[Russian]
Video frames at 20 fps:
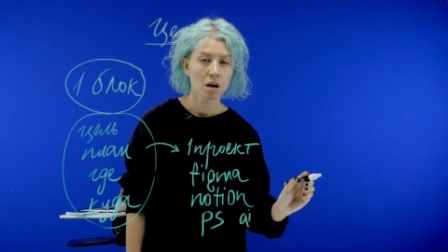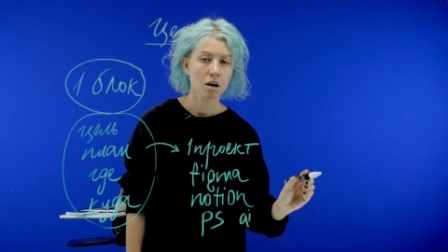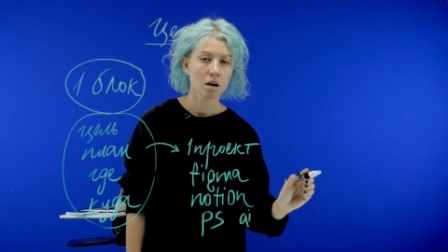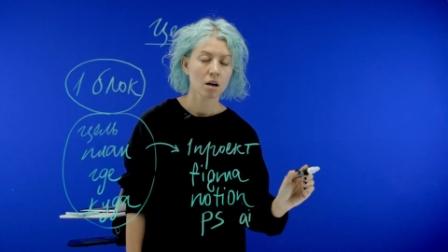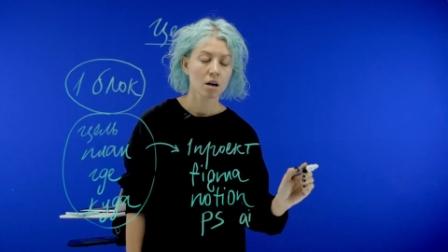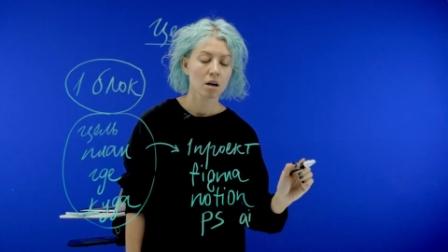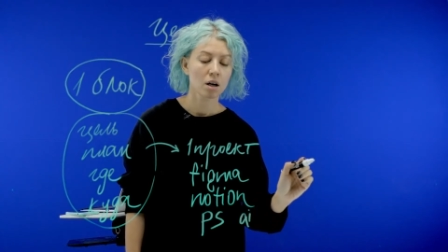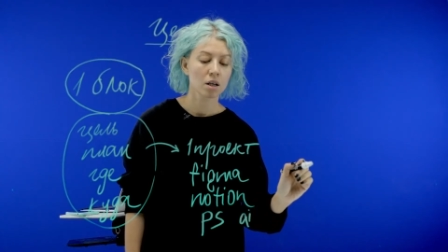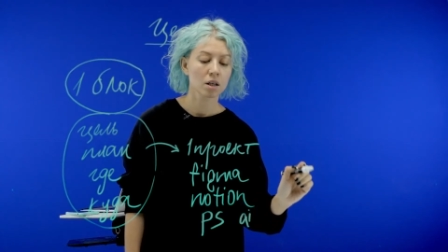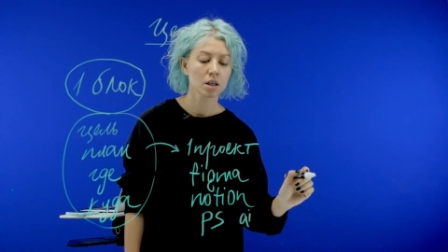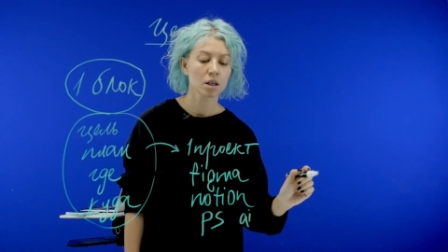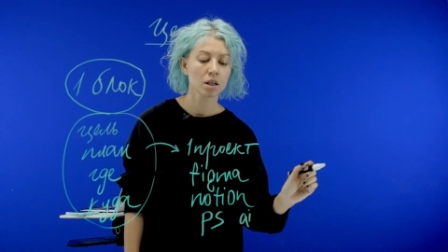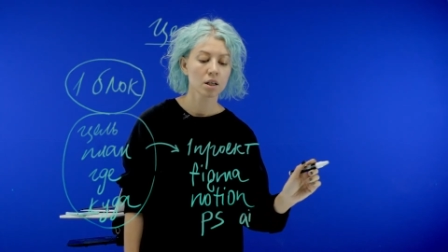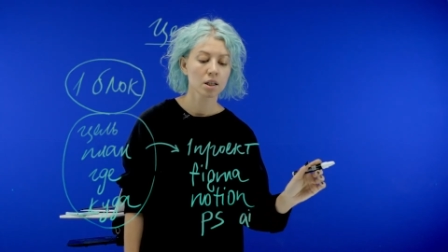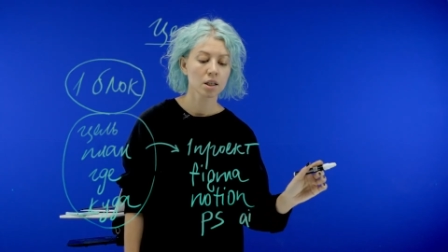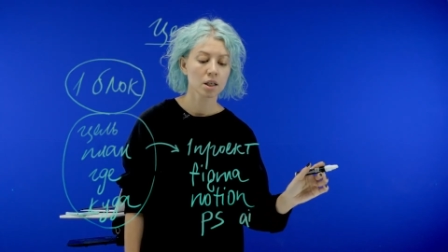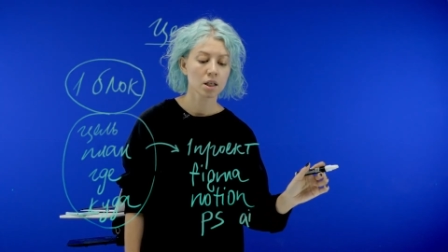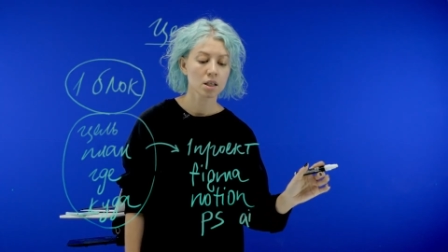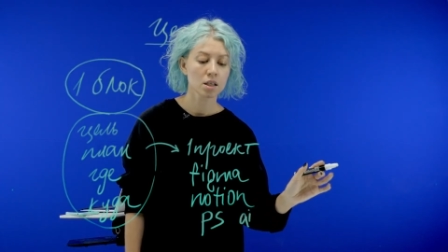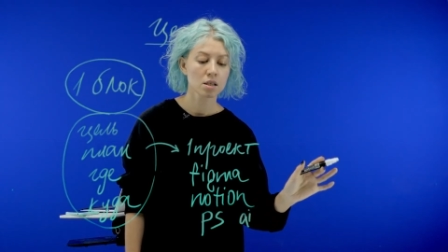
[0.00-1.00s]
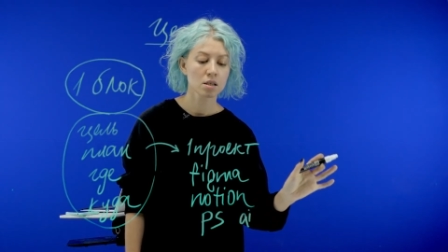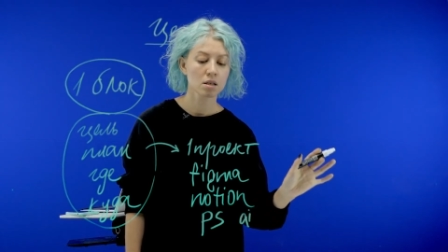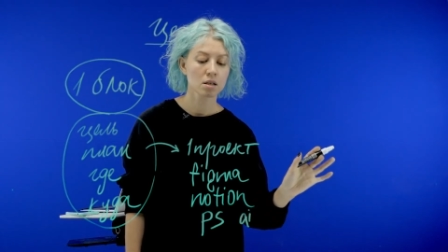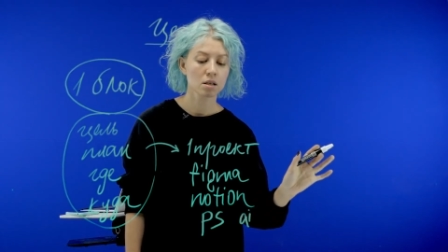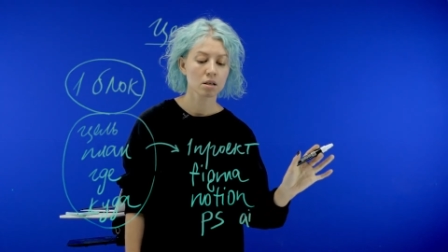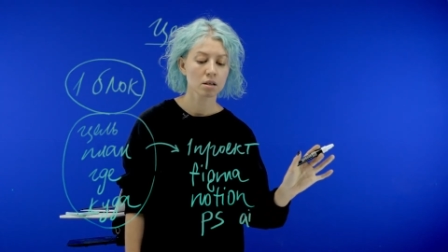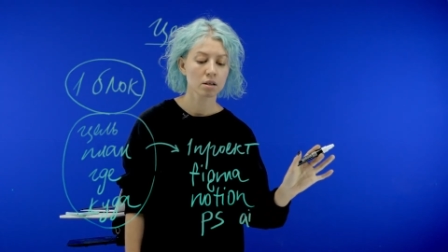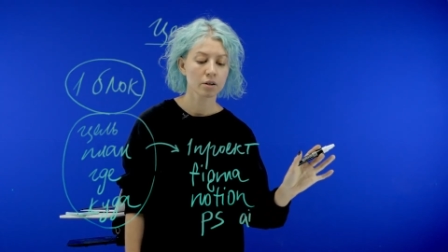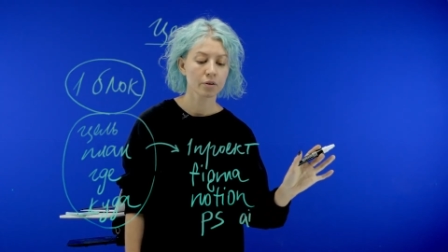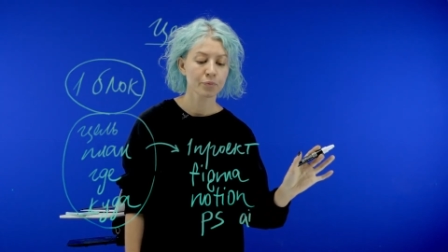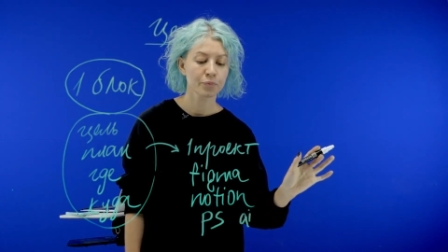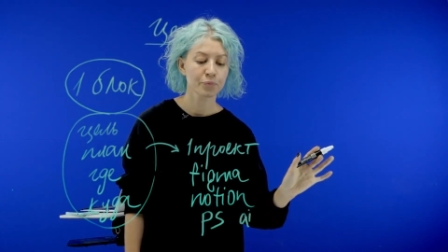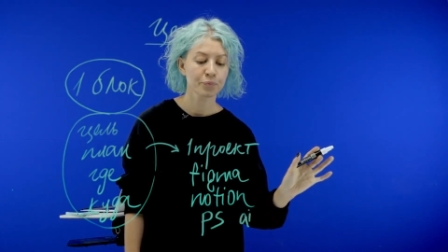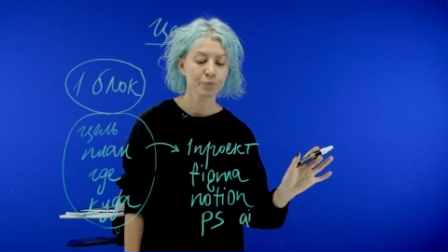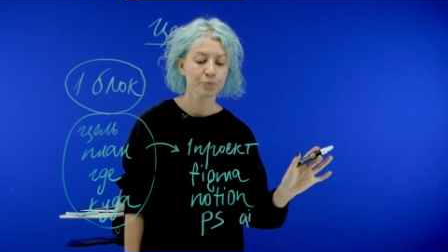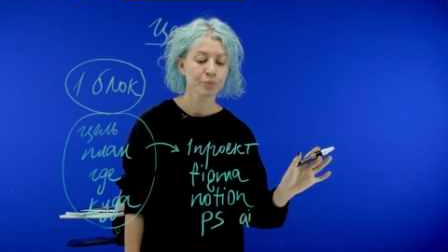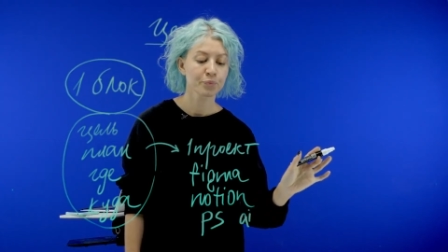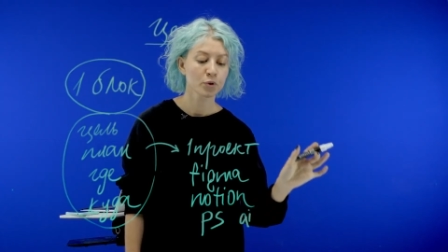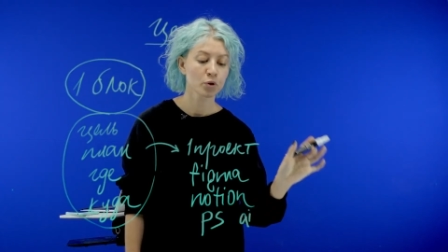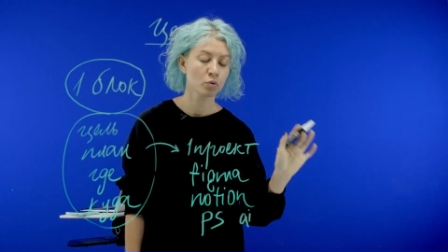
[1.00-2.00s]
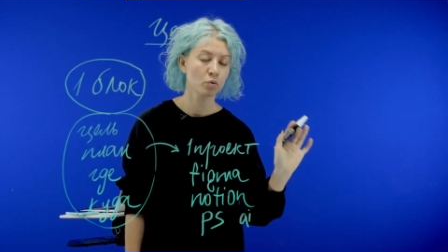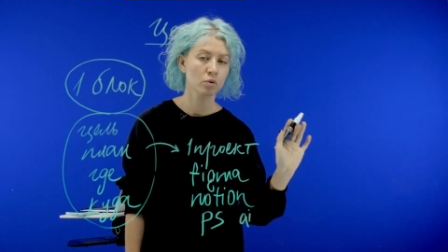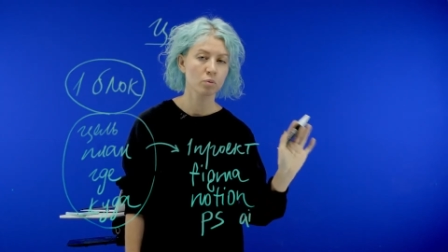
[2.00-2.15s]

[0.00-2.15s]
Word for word: А, и если, ну,